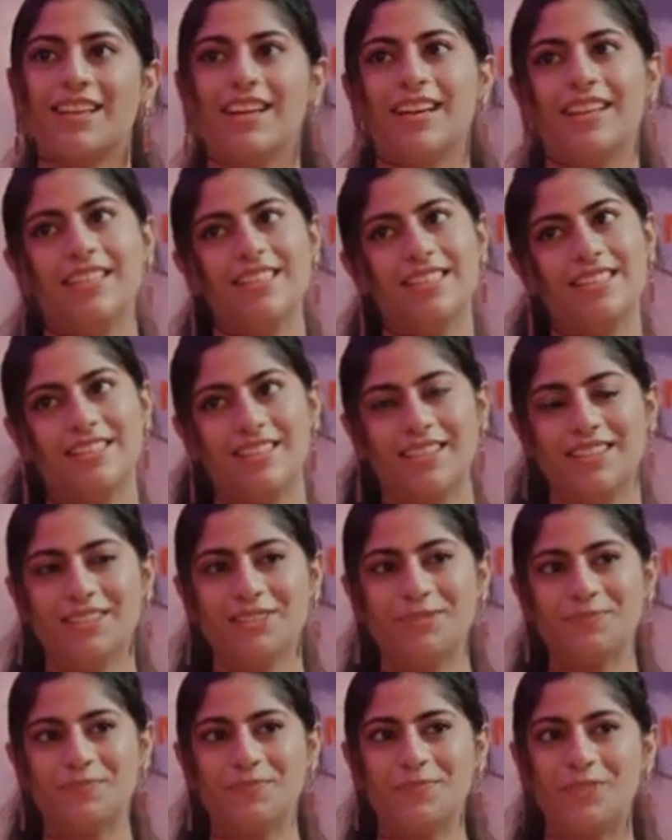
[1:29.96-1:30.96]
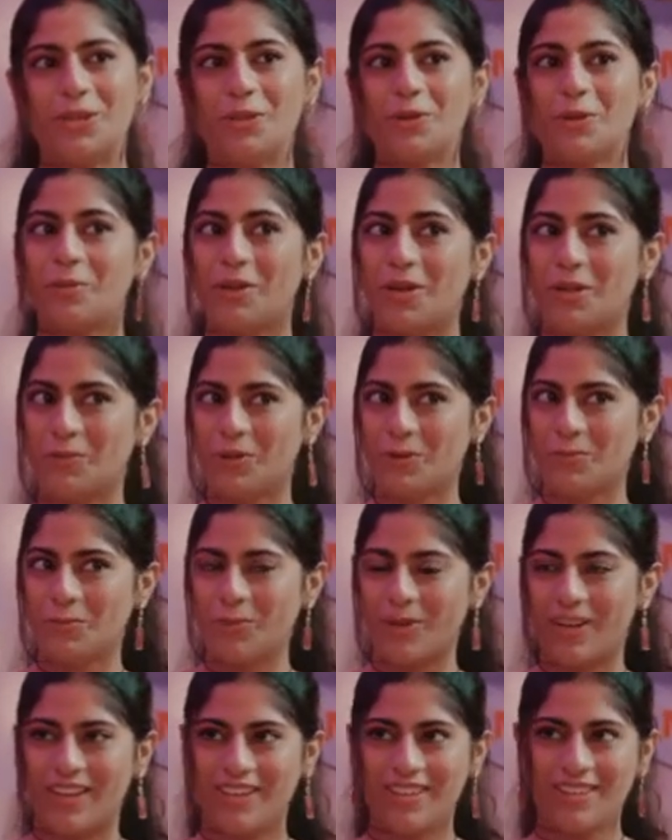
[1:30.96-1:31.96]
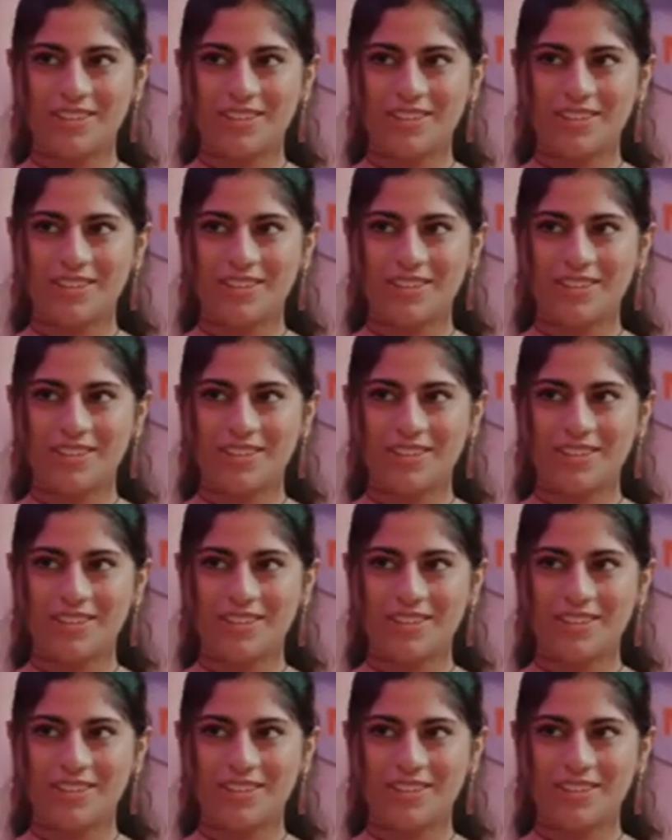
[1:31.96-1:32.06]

अरे सर ये तो हमारे बहुत पुराने